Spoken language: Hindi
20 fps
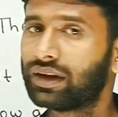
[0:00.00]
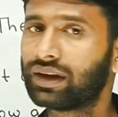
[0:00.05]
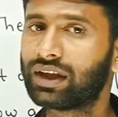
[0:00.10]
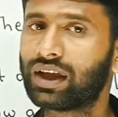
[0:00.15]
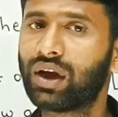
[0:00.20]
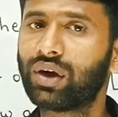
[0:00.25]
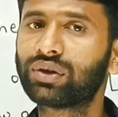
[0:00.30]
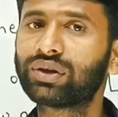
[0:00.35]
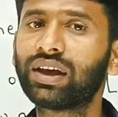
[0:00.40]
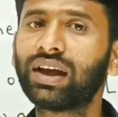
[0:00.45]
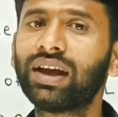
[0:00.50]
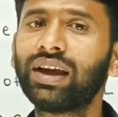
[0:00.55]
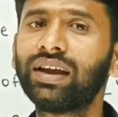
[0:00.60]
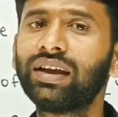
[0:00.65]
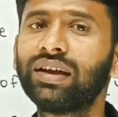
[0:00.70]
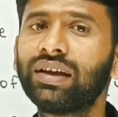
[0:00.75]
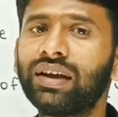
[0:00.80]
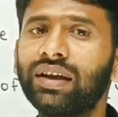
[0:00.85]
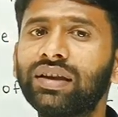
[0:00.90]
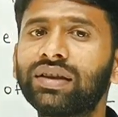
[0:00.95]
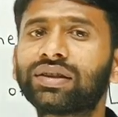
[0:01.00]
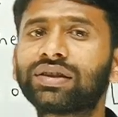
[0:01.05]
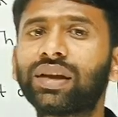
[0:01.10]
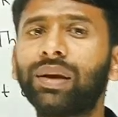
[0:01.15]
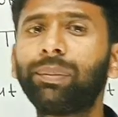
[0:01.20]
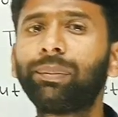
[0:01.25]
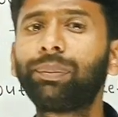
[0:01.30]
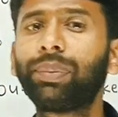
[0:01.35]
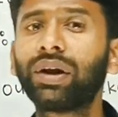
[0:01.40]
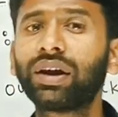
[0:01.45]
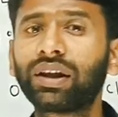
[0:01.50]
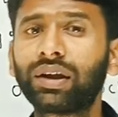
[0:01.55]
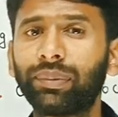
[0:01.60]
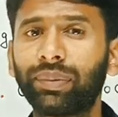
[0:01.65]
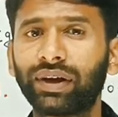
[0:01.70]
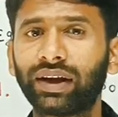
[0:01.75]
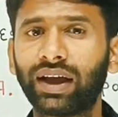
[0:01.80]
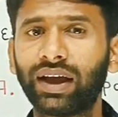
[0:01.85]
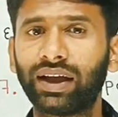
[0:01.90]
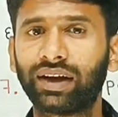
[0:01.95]
क्या होता है संपर्क
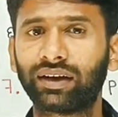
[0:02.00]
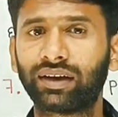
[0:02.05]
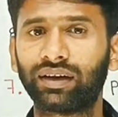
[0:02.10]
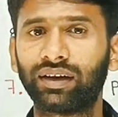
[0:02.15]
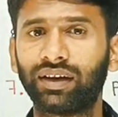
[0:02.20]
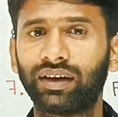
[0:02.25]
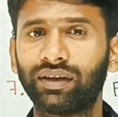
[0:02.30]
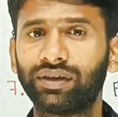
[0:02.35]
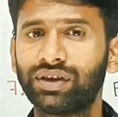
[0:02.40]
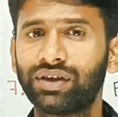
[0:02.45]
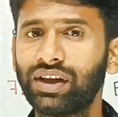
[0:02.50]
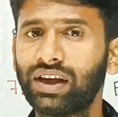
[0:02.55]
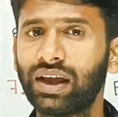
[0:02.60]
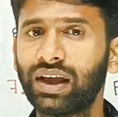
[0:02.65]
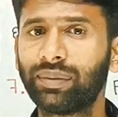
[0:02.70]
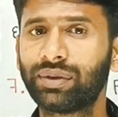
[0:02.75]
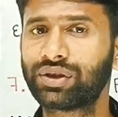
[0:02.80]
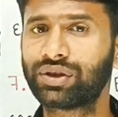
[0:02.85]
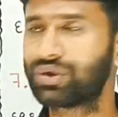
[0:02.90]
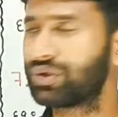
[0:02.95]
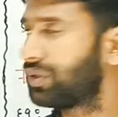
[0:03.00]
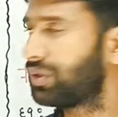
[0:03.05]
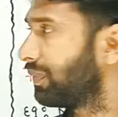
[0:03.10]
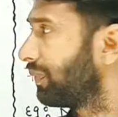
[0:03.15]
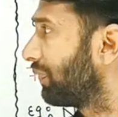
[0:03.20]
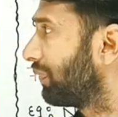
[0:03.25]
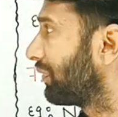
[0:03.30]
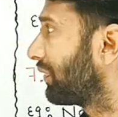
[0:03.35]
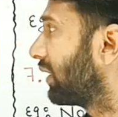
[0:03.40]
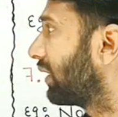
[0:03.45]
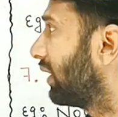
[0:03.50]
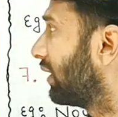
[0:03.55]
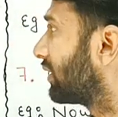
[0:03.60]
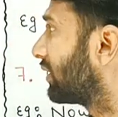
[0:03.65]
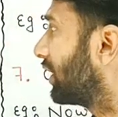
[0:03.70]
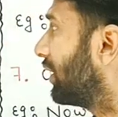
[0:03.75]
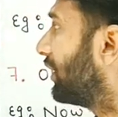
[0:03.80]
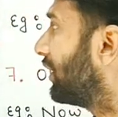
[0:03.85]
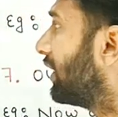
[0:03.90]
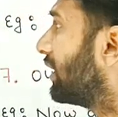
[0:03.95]
बनाए रखना ठीक है बच्चों
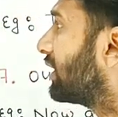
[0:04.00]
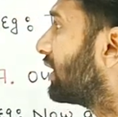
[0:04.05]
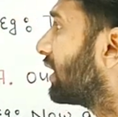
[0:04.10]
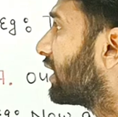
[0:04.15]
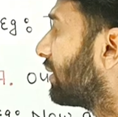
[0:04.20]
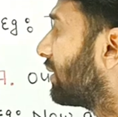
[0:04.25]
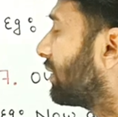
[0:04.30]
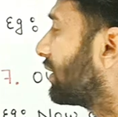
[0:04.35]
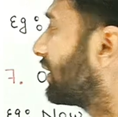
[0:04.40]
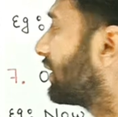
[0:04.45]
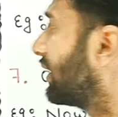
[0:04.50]
सेंटेंस से समझते